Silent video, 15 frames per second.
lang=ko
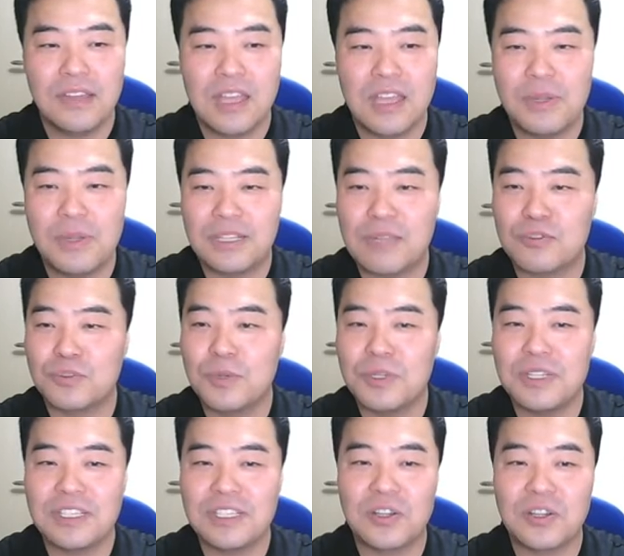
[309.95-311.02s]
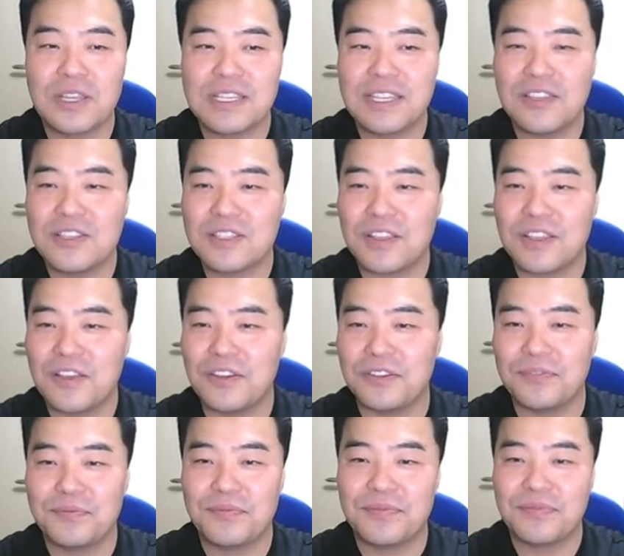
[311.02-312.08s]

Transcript: 에펠탑 주변은 이렇게 생겼어요.